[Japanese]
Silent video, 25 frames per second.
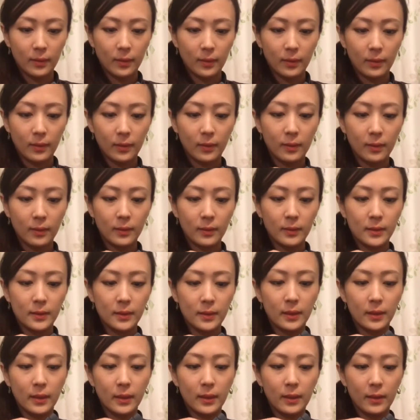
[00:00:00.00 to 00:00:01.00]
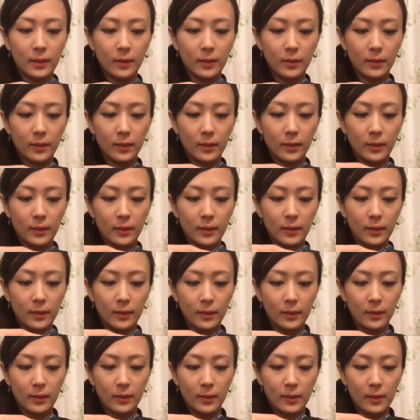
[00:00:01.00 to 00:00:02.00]
感じで
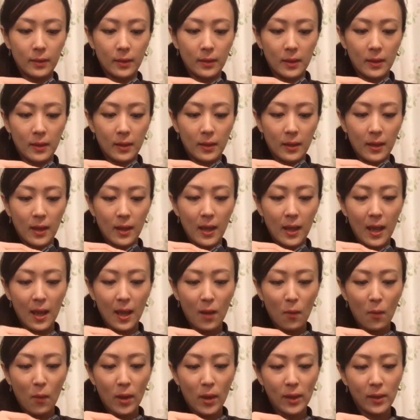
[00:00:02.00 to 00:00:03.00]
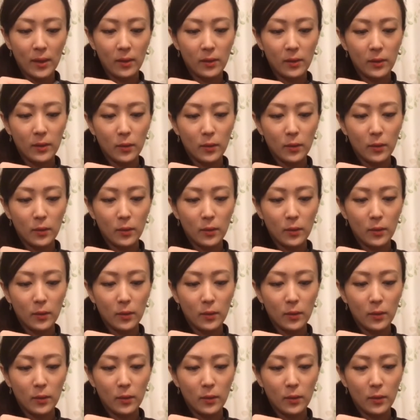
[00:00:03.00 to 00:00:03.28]
あー怖いょ